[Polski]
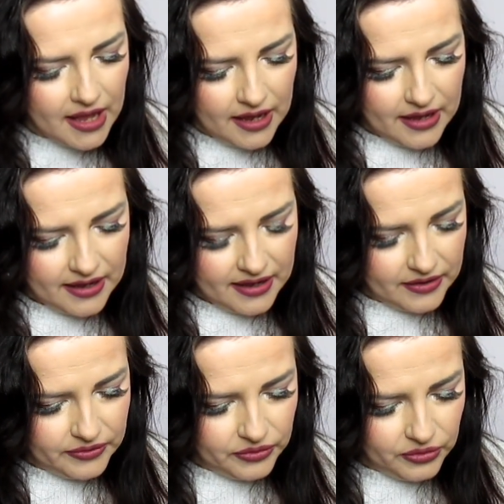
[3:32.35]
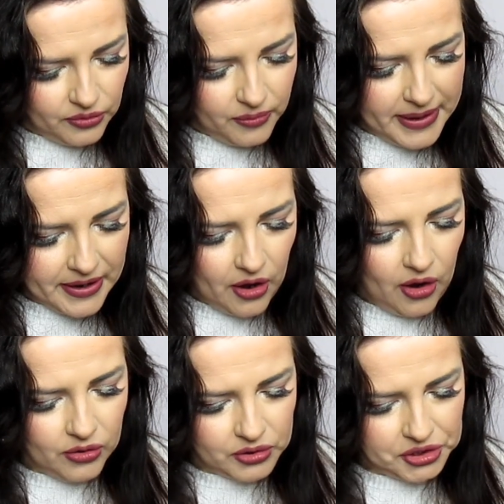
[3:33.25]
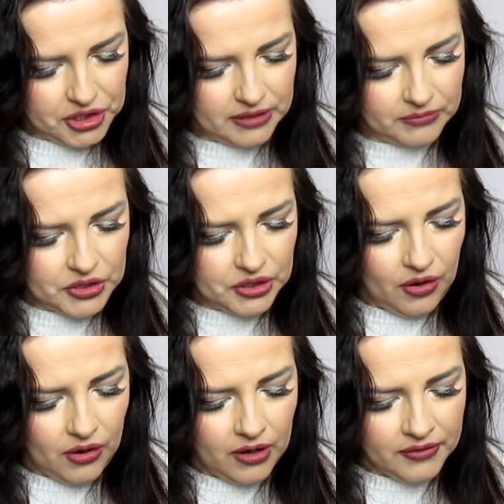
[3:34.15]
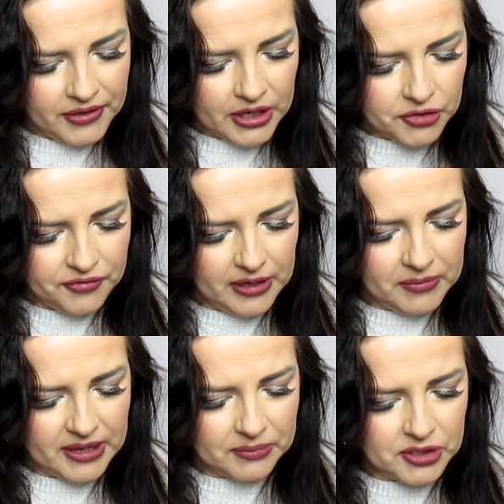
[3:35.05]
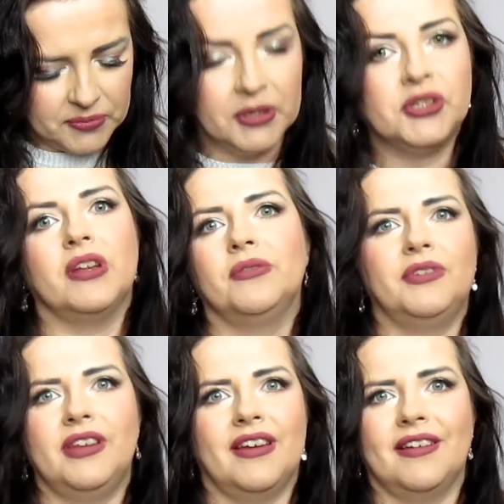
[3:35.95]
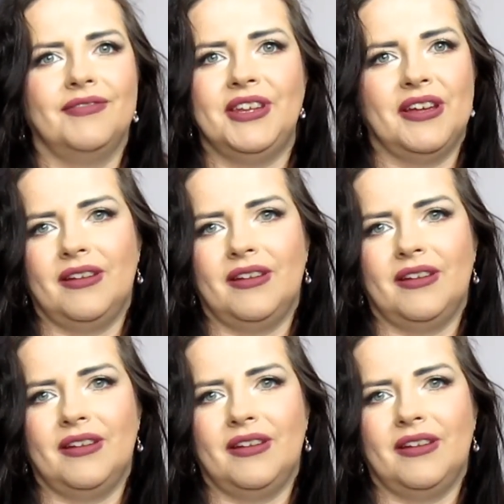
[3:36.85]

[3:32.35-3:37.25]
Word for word: E, numer 8. Czy oglądasz filmy na przyspieszeniu? Nie, nie.